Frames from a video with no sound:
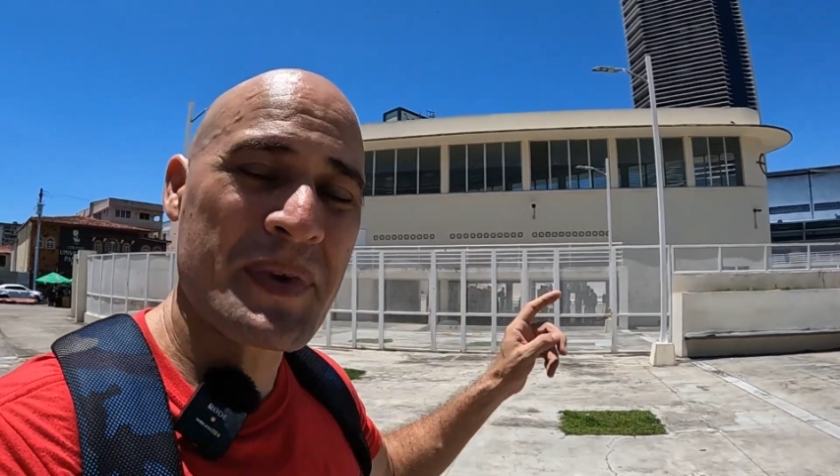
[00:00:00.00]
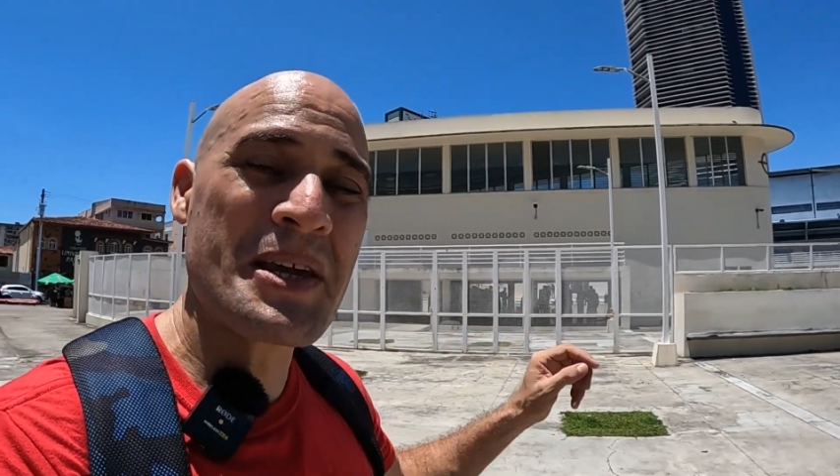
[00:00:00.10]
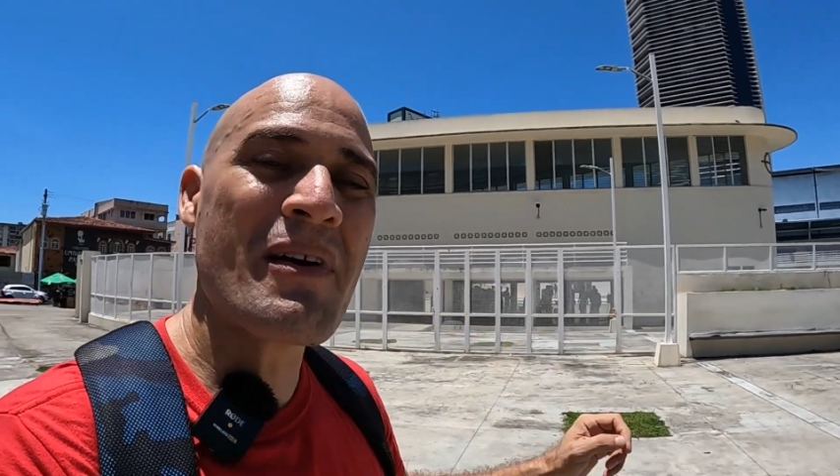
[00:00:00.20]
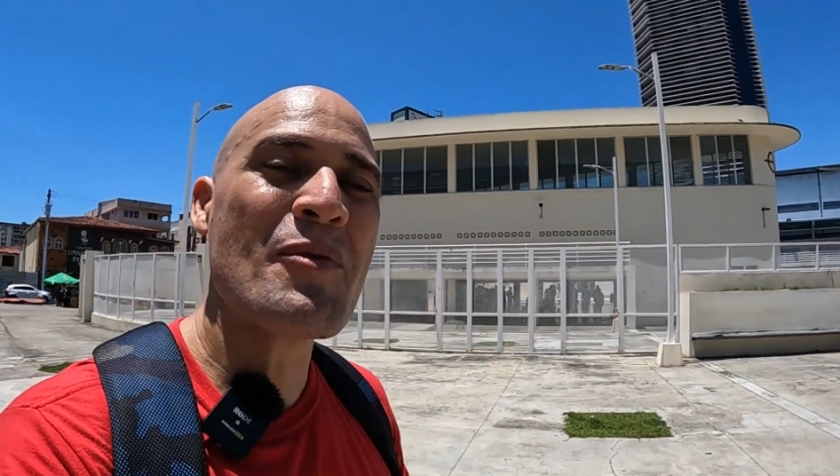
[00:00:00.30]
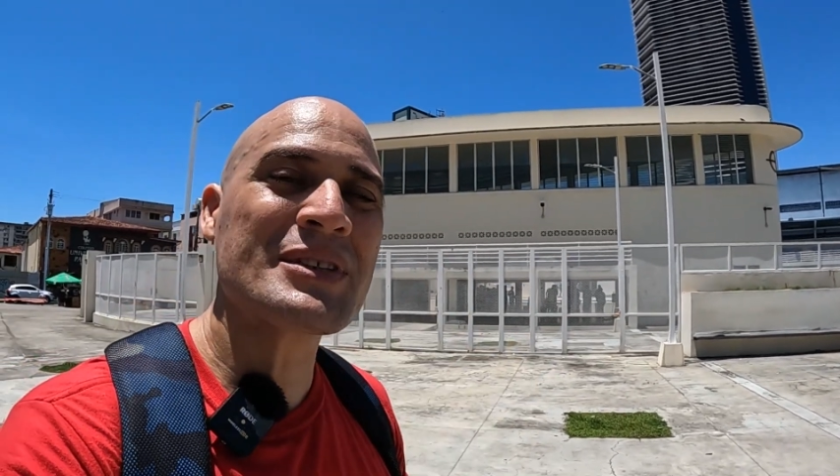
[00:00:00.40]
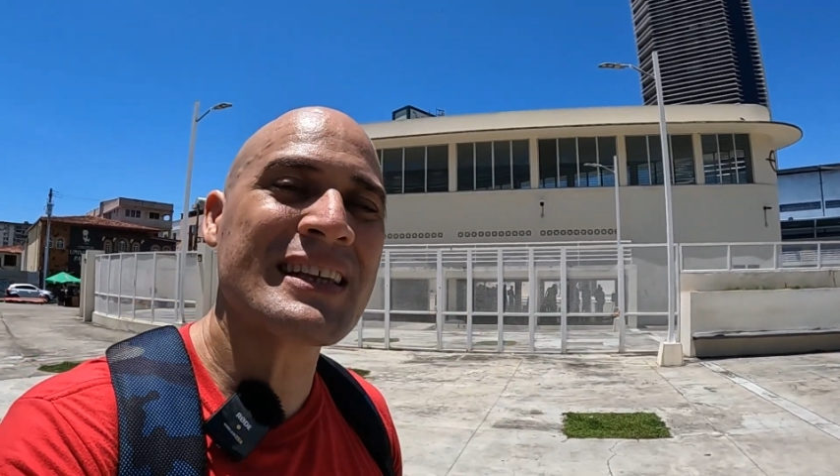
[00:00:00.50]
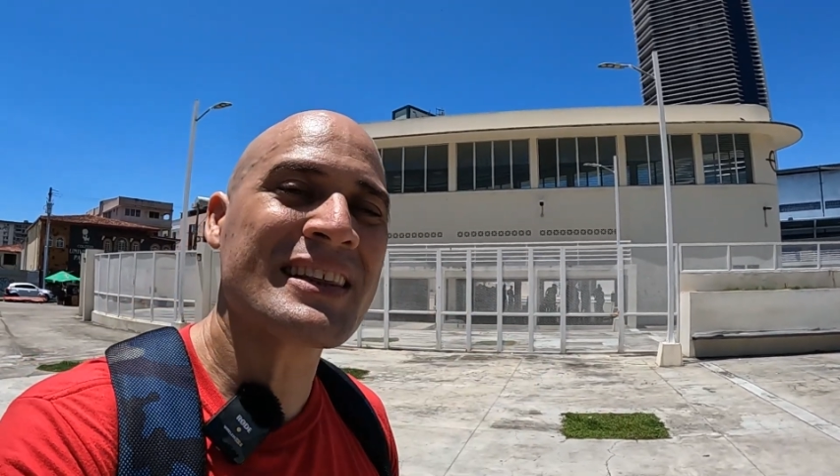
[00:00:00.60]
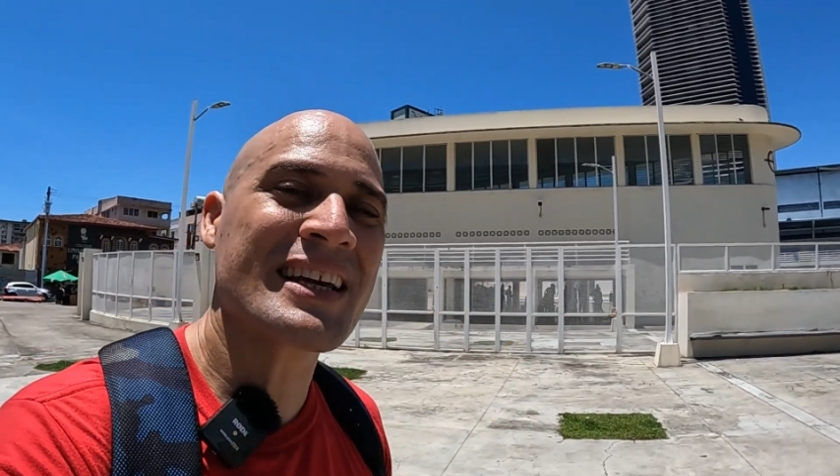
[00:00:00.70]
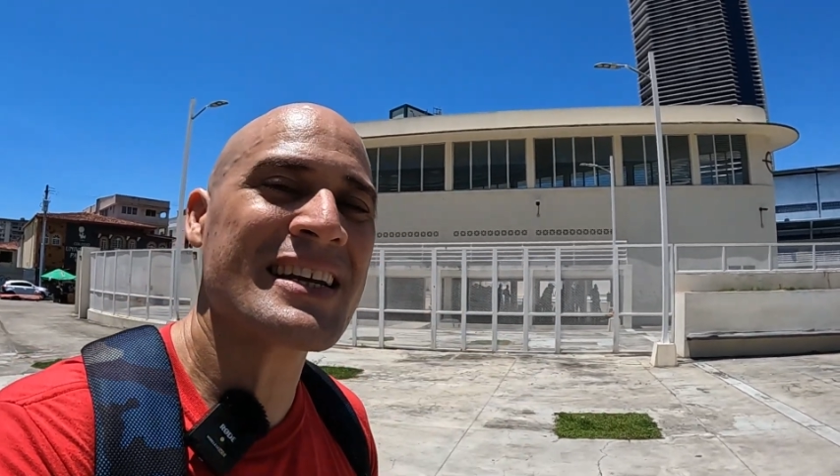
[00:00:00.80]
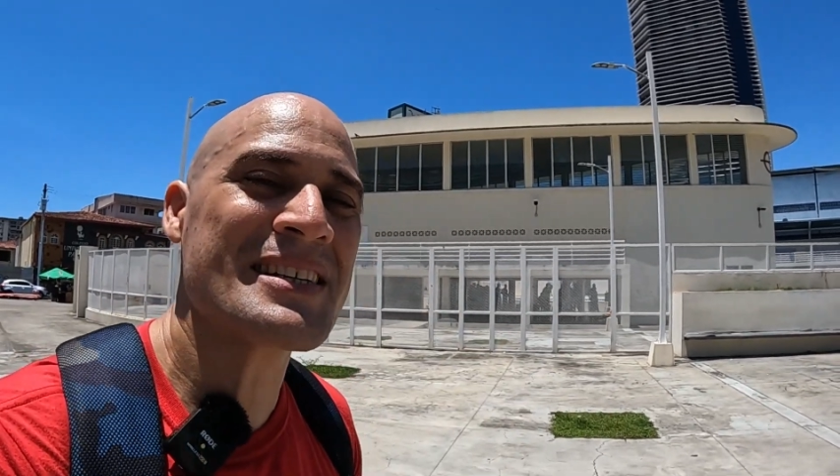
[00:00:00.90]
Y vamos a
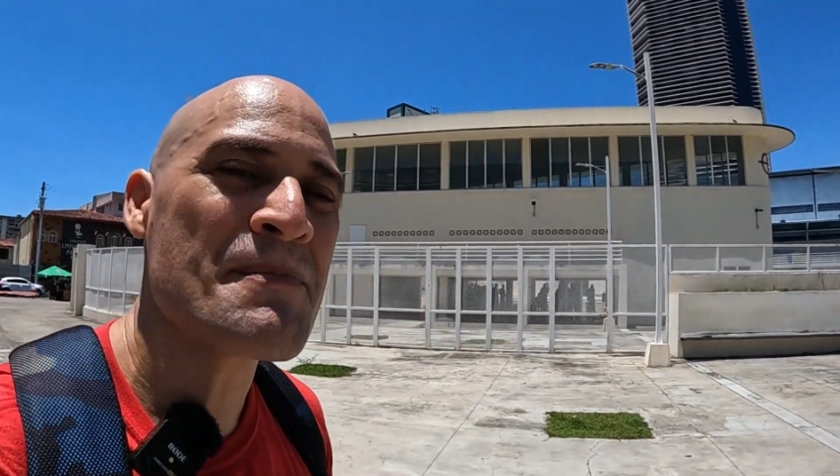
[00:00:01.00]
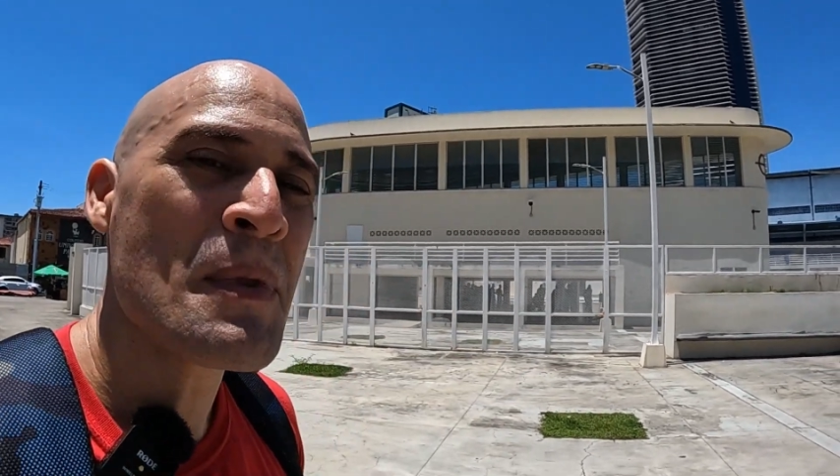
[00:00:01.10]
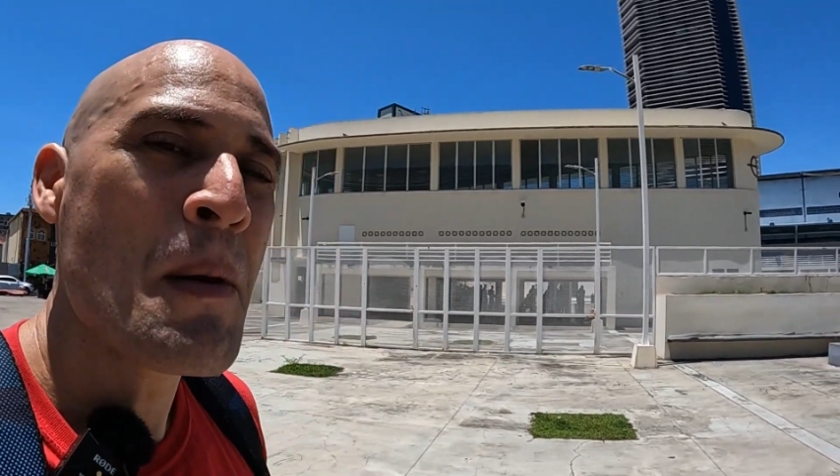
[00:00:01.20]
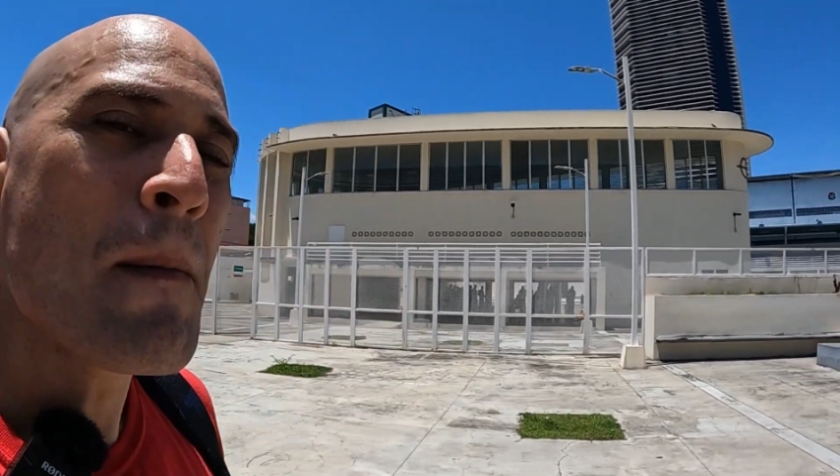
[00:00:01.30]
entrar allí